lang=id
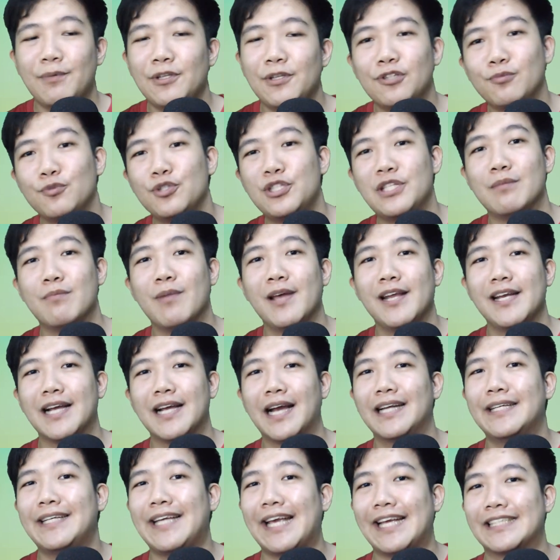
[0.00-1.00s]
itu musibah
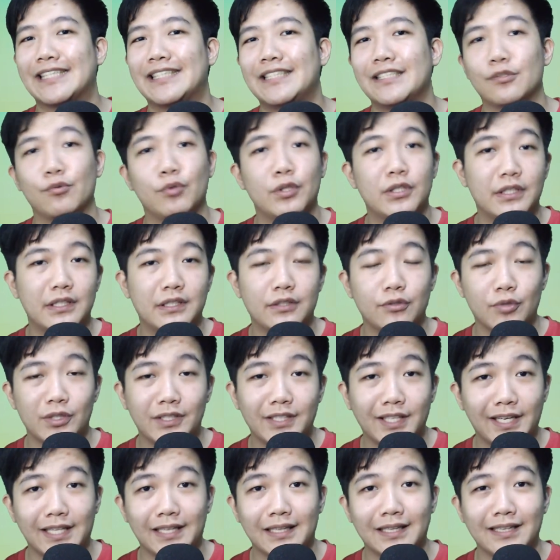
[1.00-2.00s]
dengan cash, duit, duit
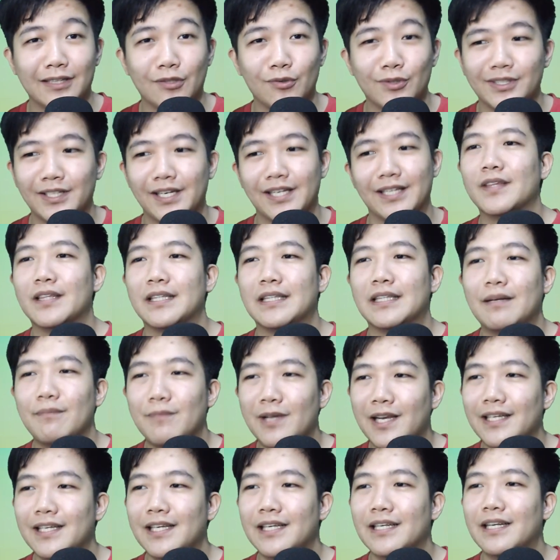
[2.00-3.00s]
real, duit real.
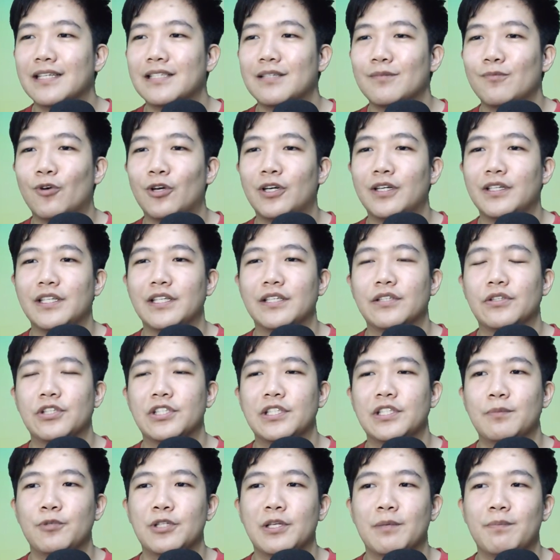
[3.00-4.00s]
Tambah lagi nggak semua orang di
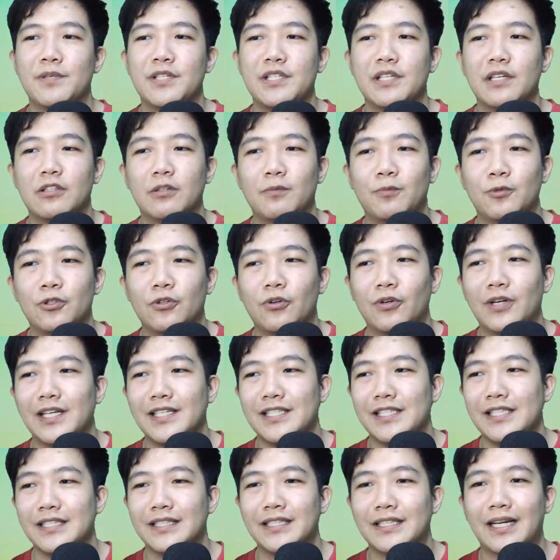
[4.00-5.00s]
Indonesia punya PC ataupun
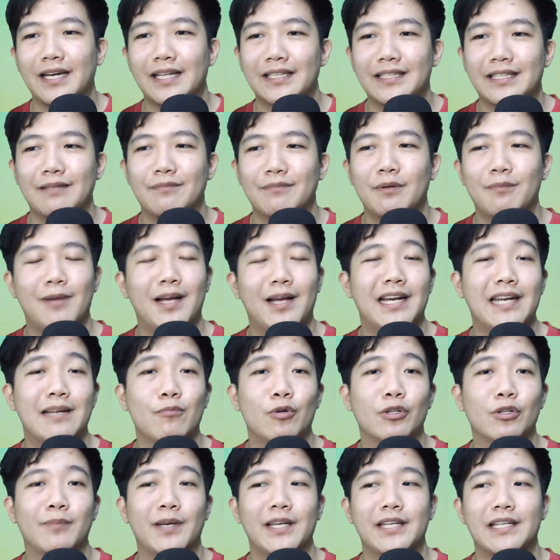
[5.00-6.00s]
koneksi internet yang memadai
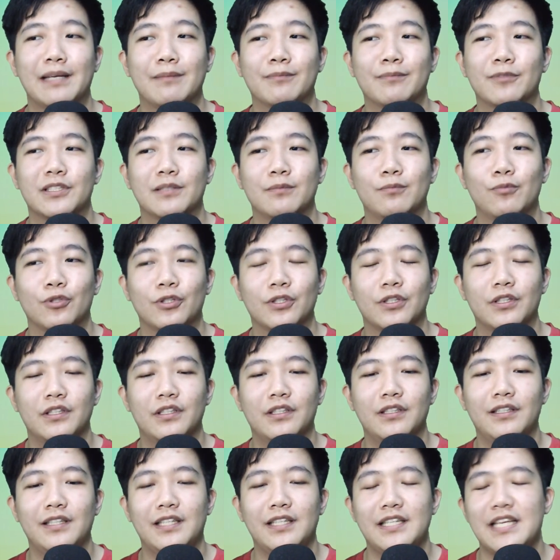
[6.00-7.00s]
buat main game tersebut.
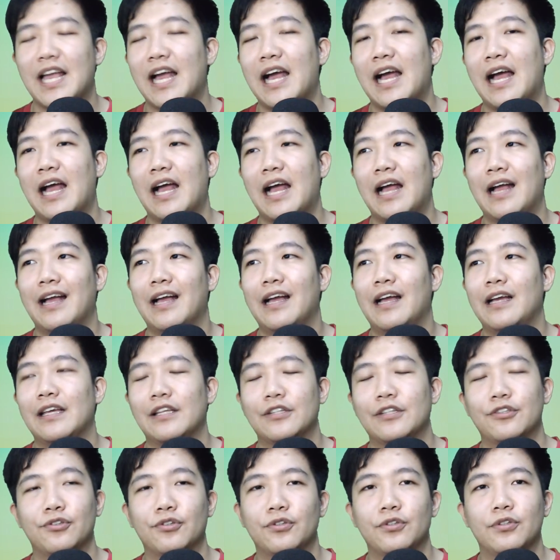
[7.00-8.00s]
Ya
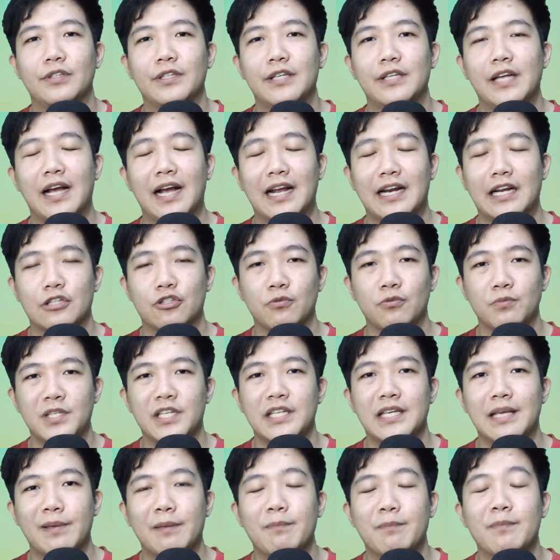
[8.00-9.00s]
itu dengan
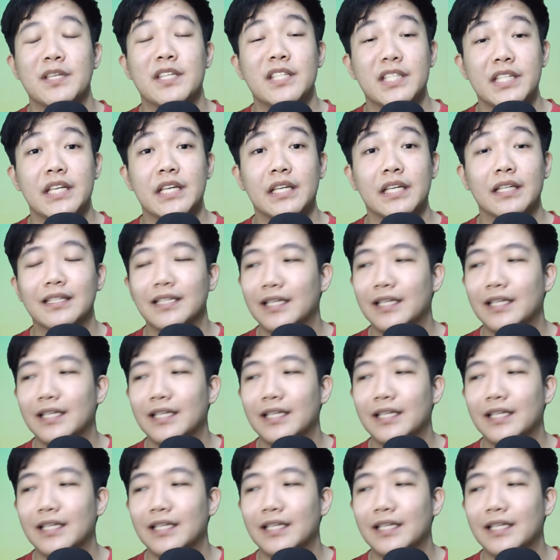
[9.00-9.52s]
asumsi gamenya PC ya